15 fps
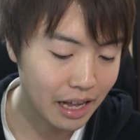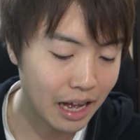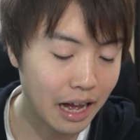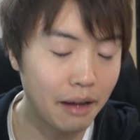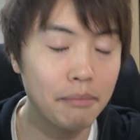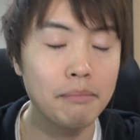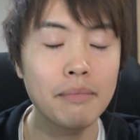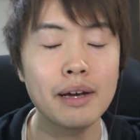
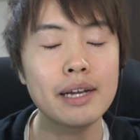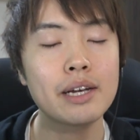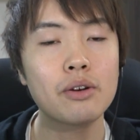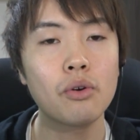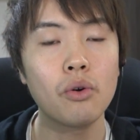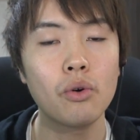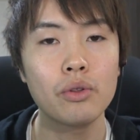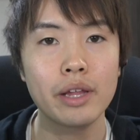あんまり
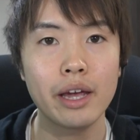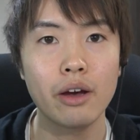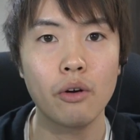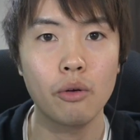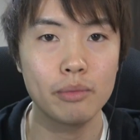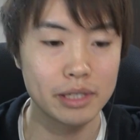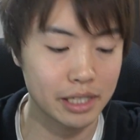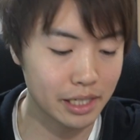こうね、
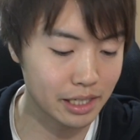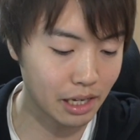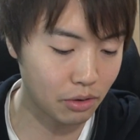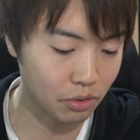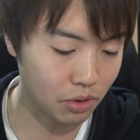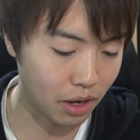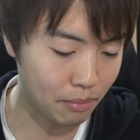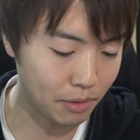お見せした
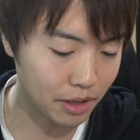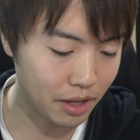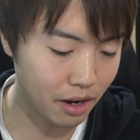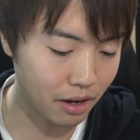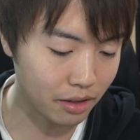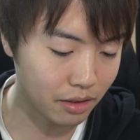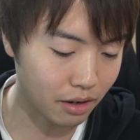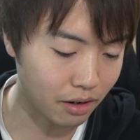ことはあんまな
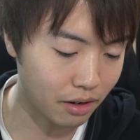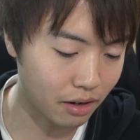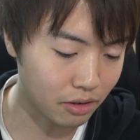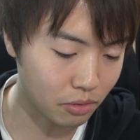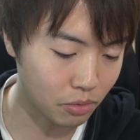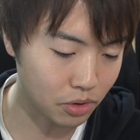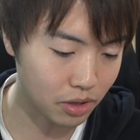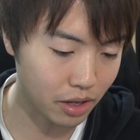かったかな
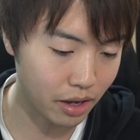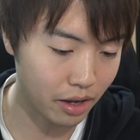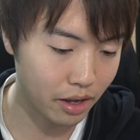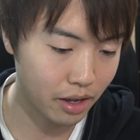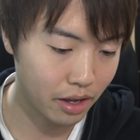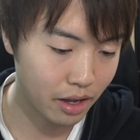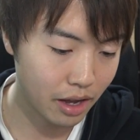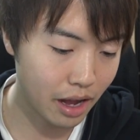と
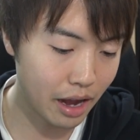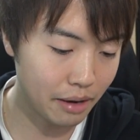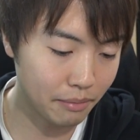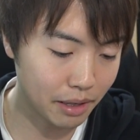思って。はい。